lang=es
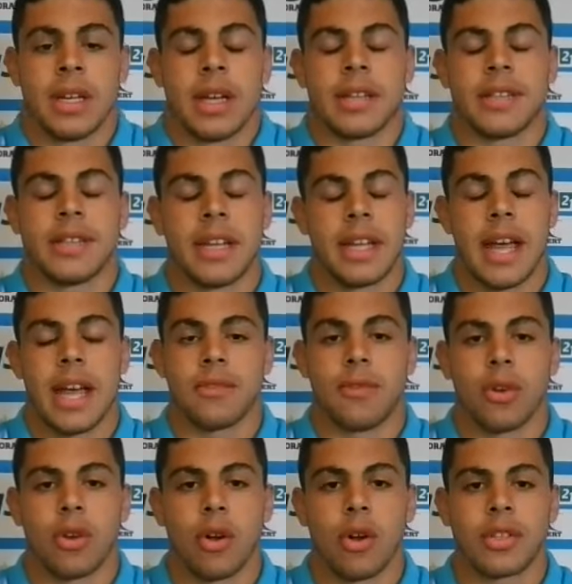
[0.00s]
así que nada,
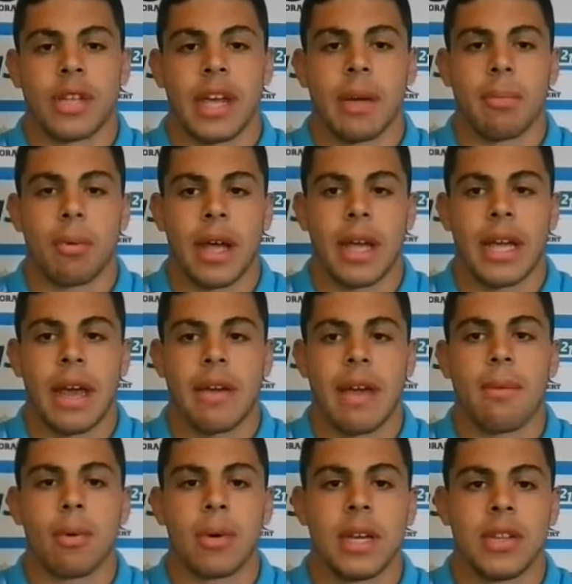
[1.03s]
fueron cosas que por ahí
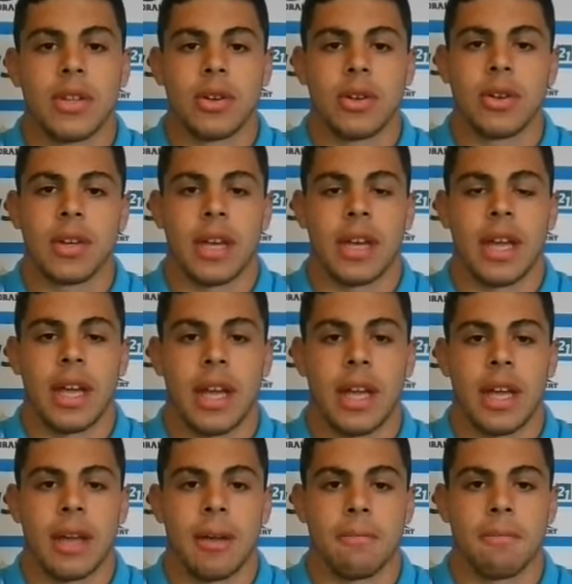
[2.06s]
habíamos visto
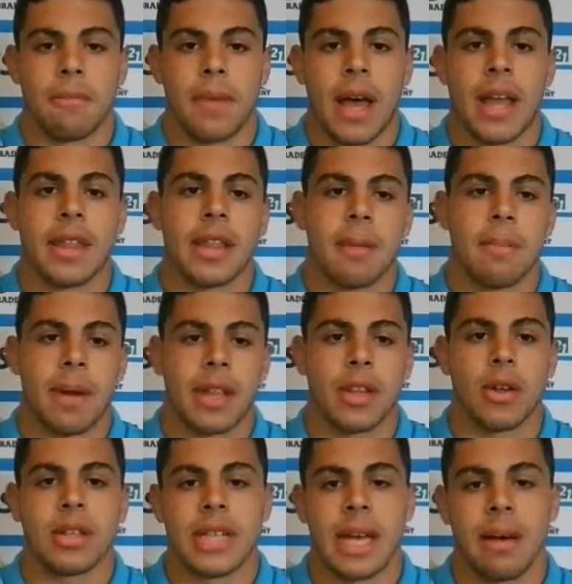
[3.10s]
em, antes del
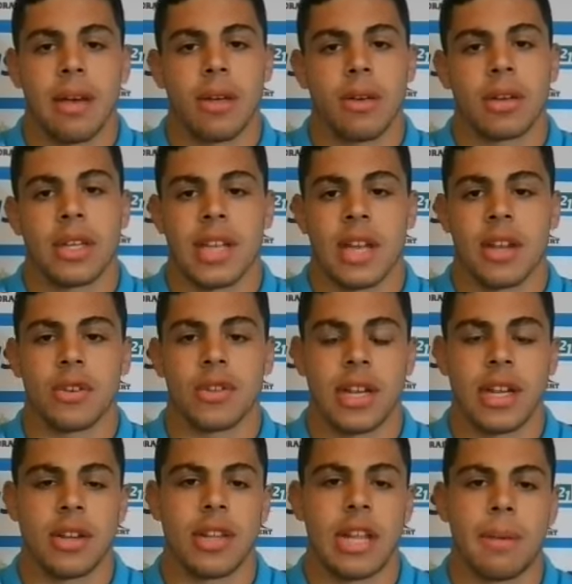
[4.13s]
partido del sábado, quizás no
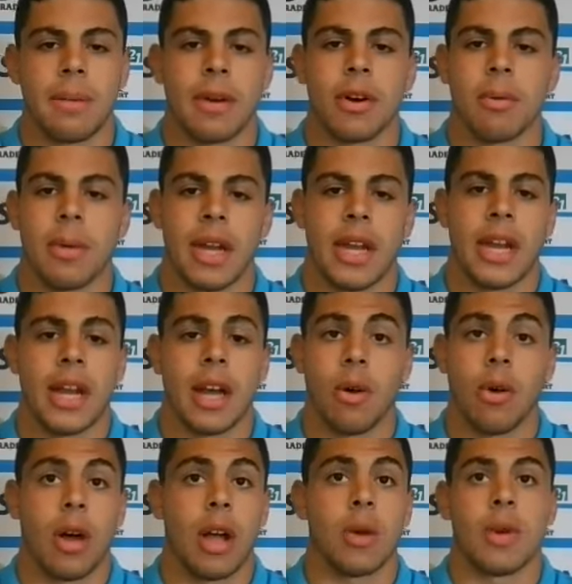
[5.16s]
salieron de la mejor manera
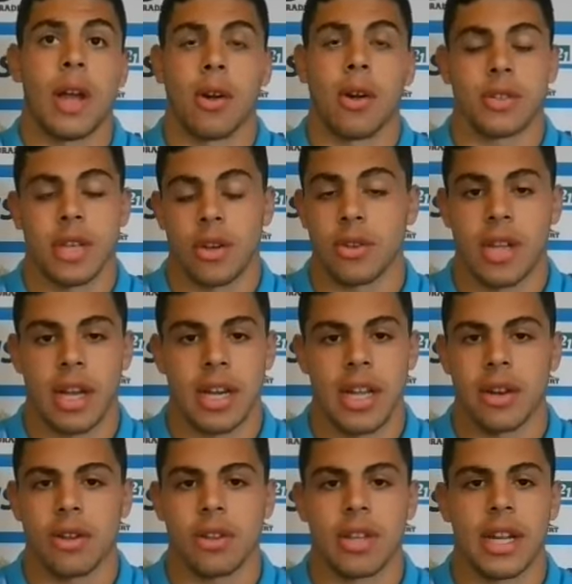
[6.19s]
o algunas cosas no
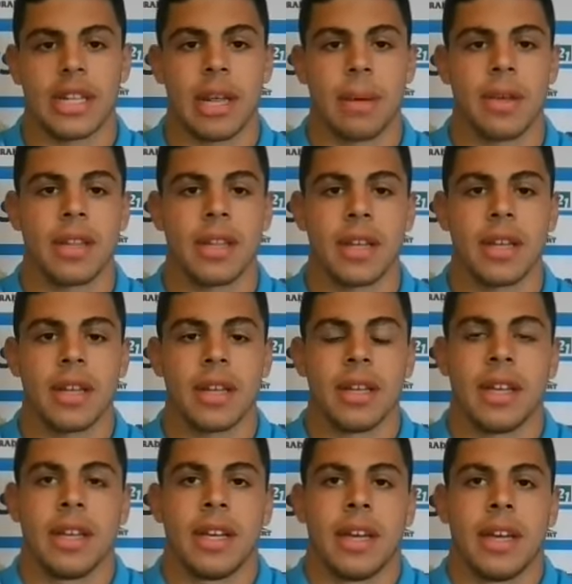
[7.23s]
salieron directamente.
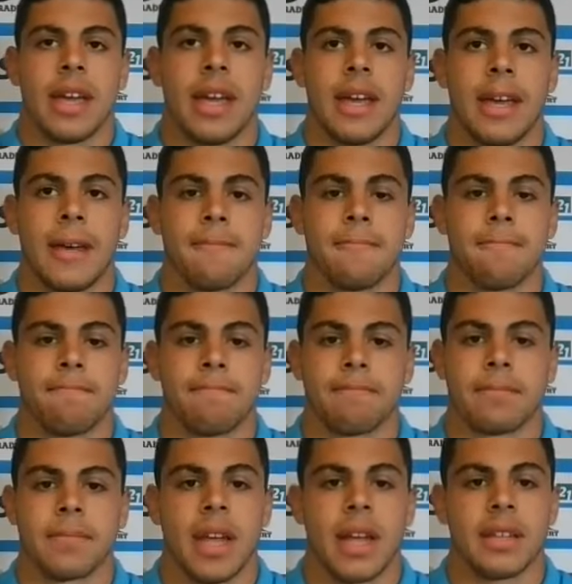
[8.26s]

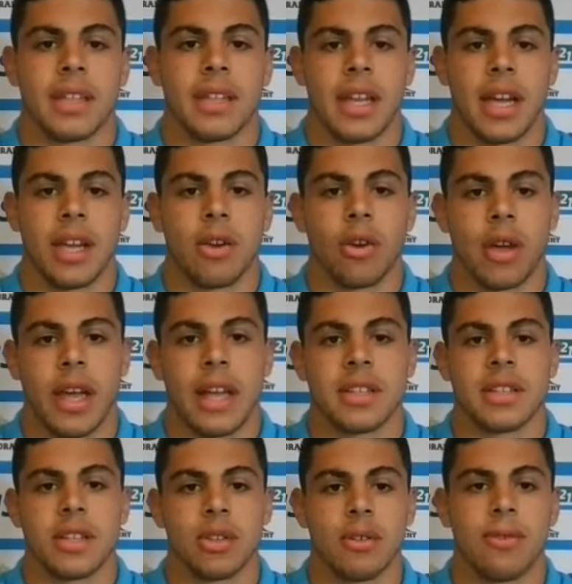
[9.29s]
así que creo que
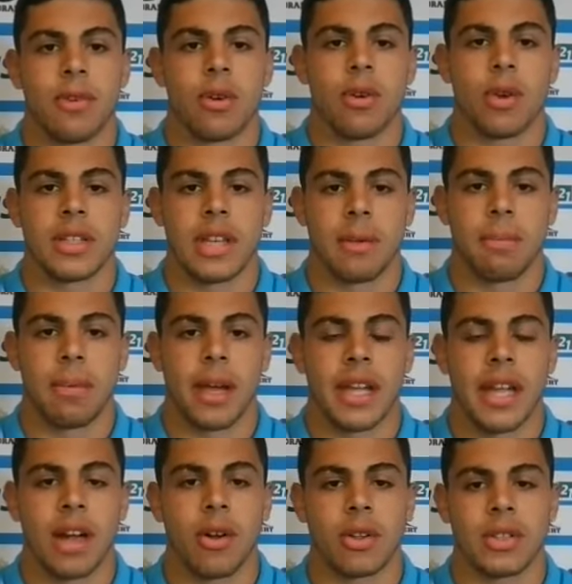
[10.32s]
haciendo foco en esas
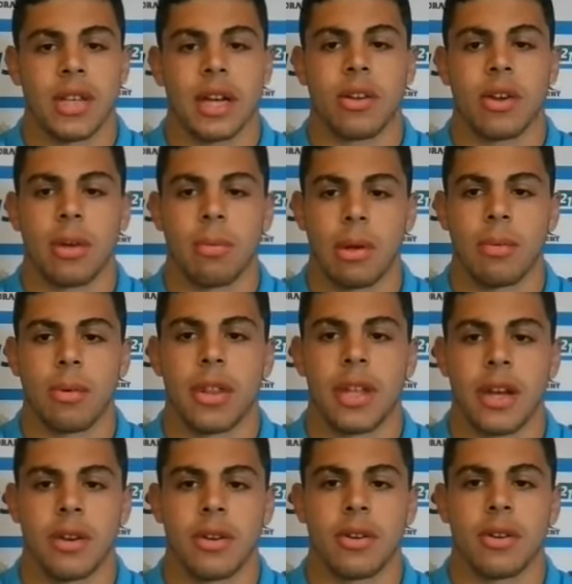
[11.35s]
pequeñas cosas, creo que podemos
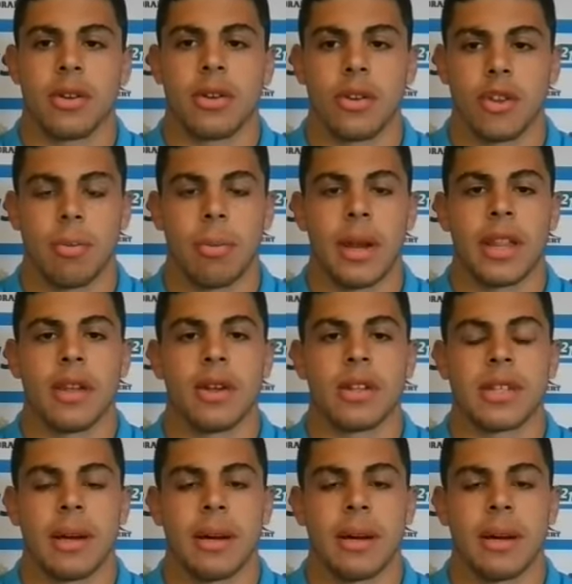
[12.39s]
tener otro partido el